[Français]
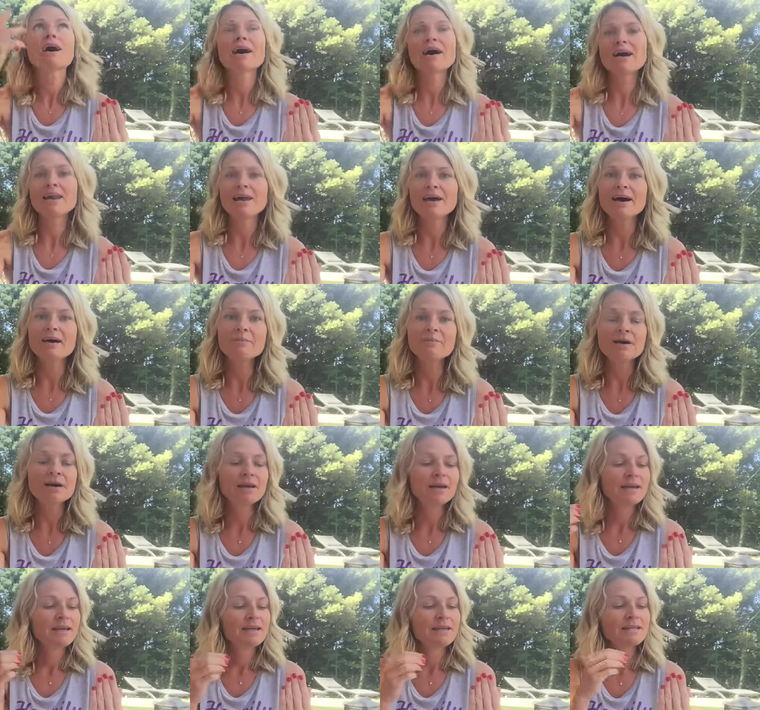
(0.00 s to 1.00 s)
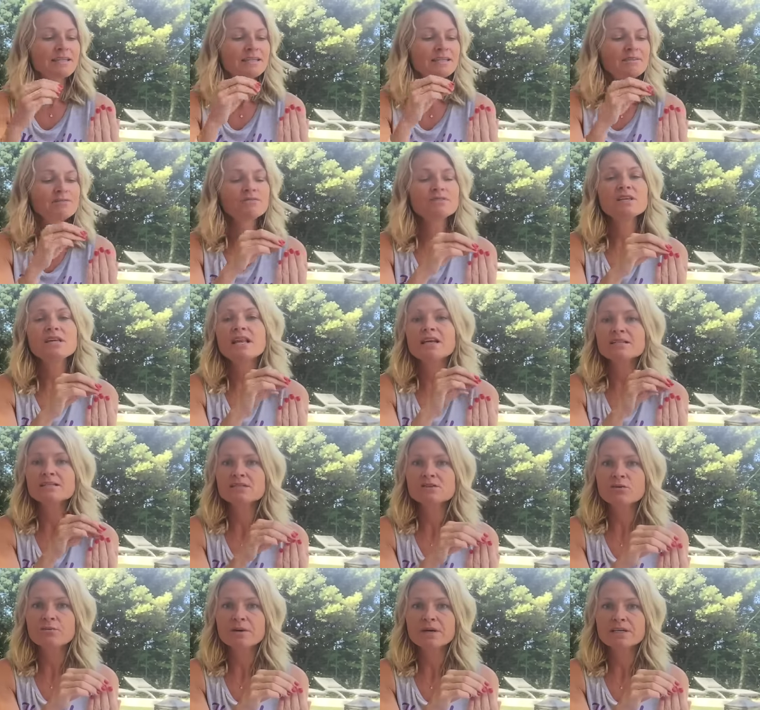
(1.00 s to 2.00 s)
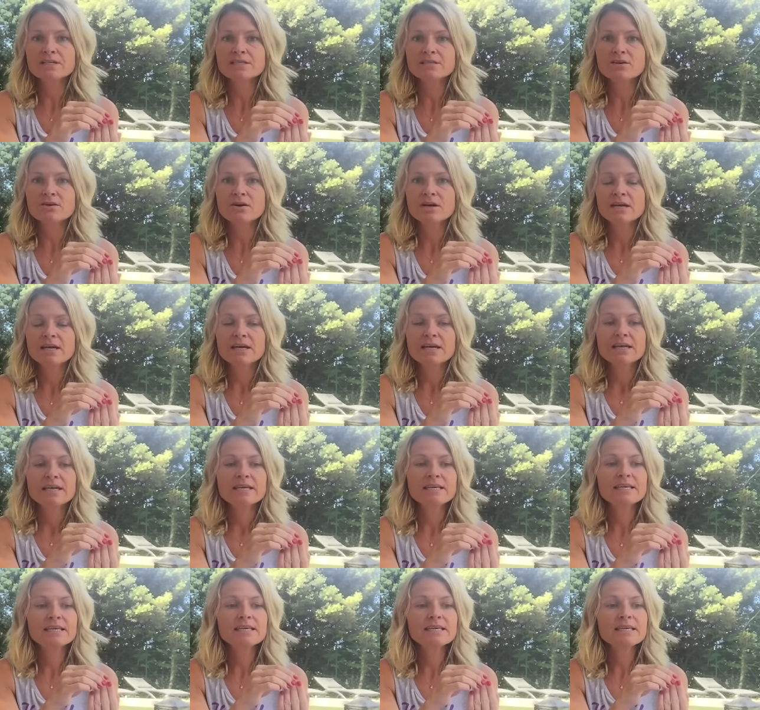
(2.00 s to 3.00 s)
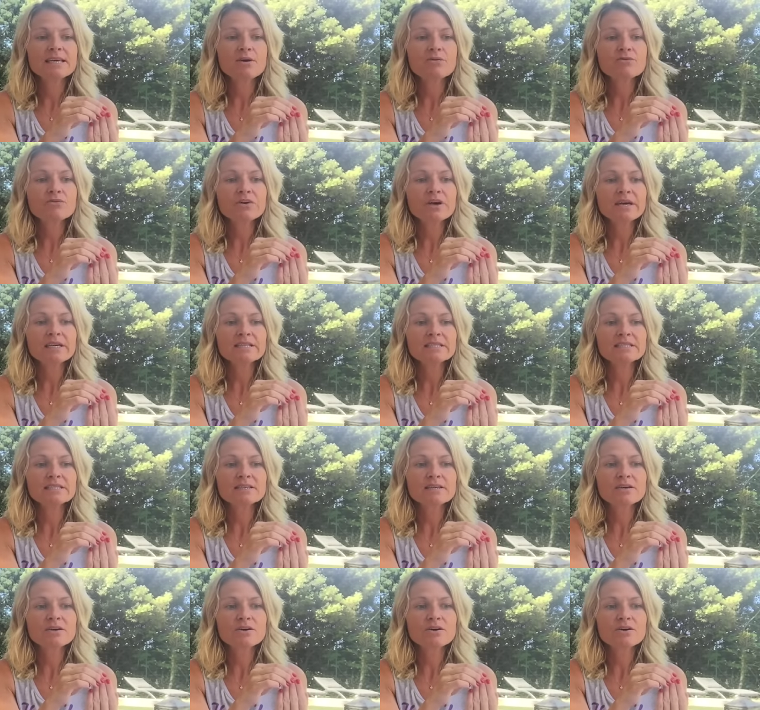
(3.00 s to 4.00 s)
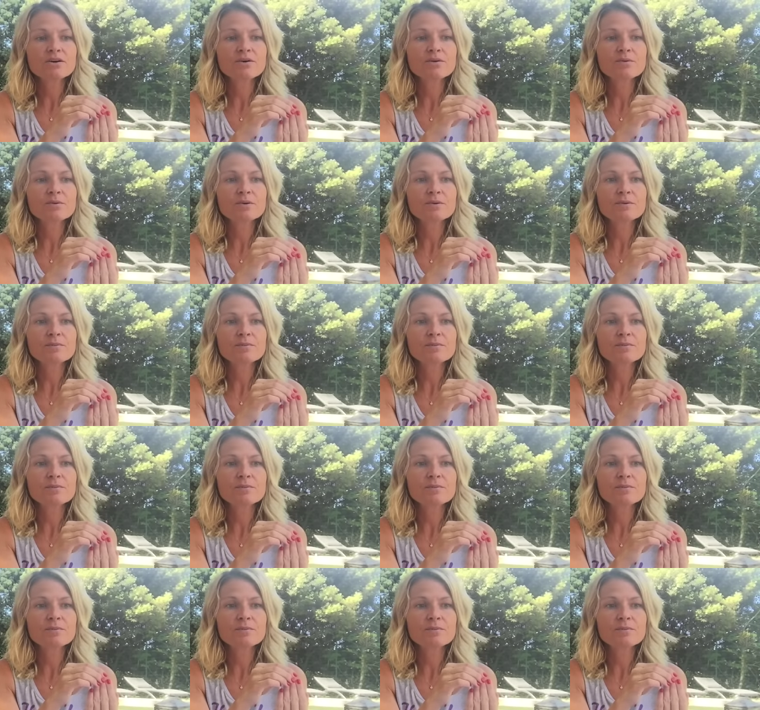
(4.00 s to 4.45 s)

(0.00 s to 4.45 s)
à l'âme, et qui vit l'instant présent et qui en fait euh,